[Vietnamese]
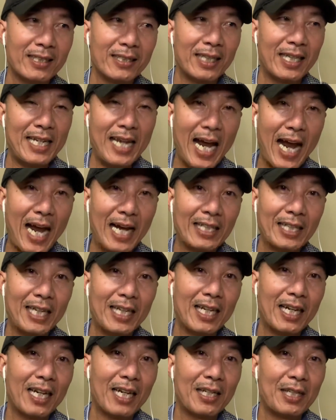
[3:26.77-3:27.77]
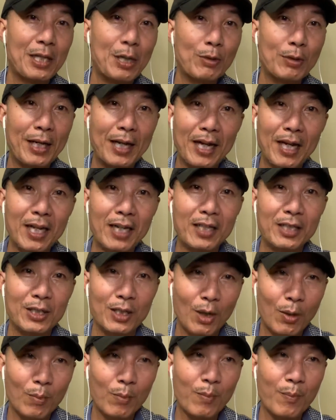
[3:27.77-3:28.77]
tay dài thì ờ, nhiều tiền hơn một
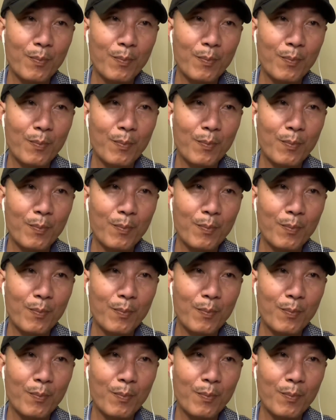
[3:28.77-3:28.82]
chút